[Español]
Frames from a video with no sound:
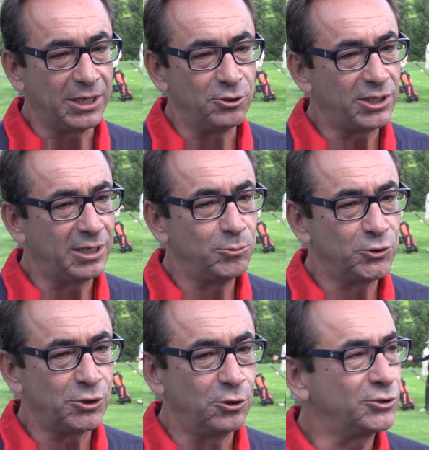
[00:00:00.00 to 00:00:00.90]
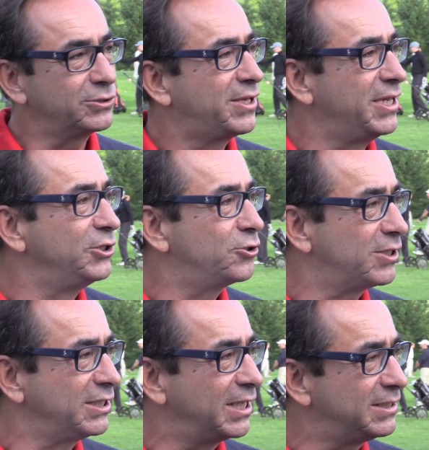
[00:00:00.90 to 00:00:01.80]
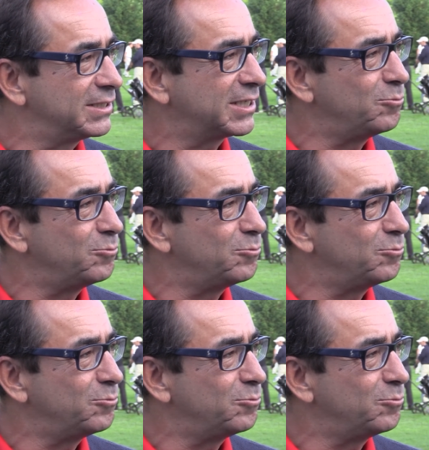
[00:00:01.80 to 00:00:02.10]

que no tenemos los 133